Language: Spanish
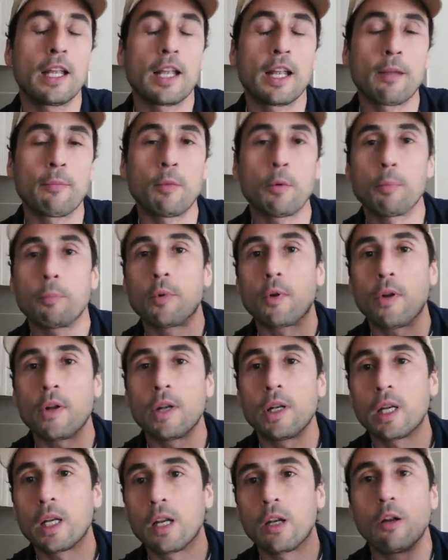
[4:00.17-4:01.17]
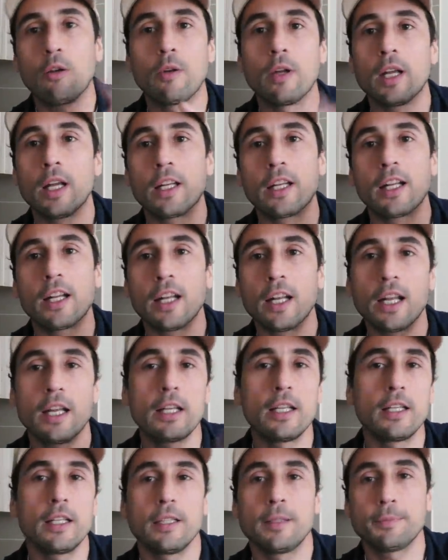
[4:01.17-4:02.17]
Es muy probable que lo vean en el
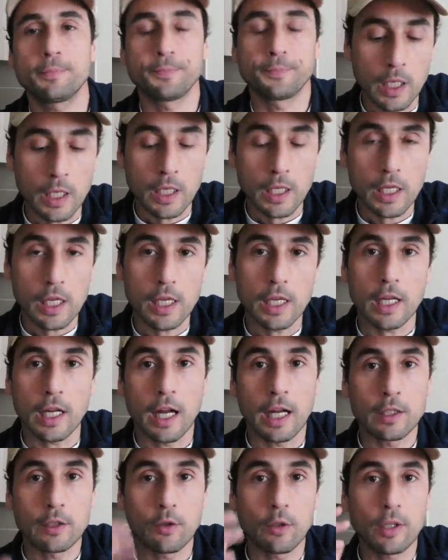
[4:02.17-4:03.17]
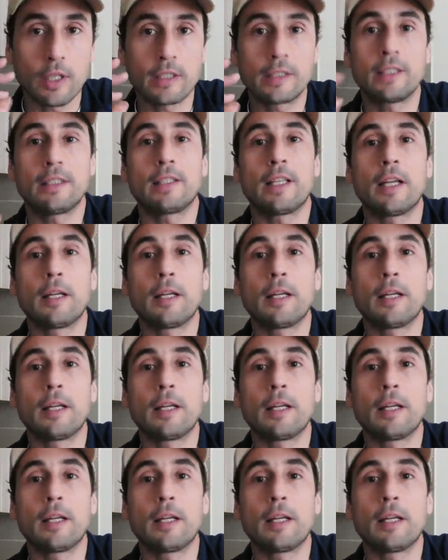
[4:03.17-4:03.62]
aire. Y a todas esas